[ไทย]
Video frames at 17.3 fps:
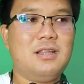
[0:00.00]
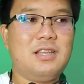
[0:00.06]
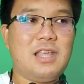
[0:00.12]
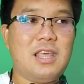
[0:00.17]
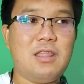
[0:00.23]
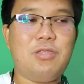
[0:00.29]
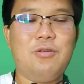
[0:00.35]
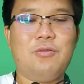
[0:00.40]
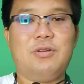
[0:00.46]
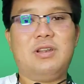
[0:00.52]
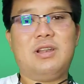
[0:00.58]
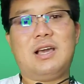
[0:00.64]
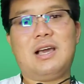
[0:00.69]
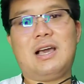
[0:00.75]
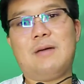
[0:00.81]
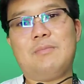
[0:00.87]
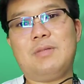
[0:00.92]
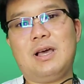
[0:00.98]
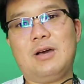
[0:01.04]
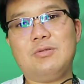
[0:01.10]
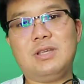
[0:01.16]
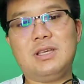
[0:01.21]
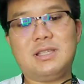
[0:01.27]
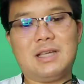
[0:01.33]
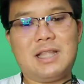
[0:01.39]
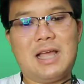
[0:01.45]
ที่สุดนะครับเท่า
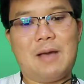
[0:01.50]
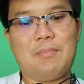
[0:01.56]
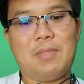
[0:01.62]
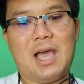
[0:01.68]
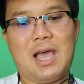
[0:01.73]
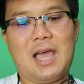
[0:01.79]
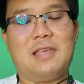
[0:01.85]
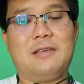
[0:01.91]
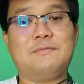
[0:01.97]
ที่จะทำได้